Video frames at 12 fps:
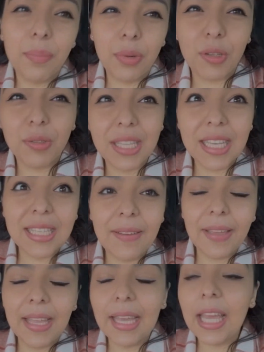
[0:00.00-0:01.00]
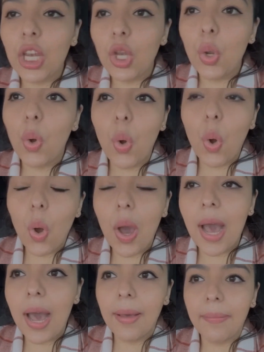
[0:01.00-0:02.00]
porque ustedes saben que no
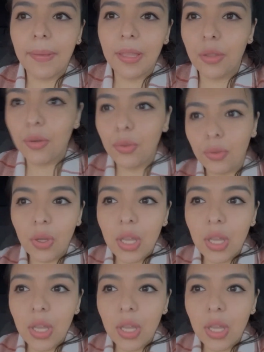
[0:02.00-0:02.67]
ha habido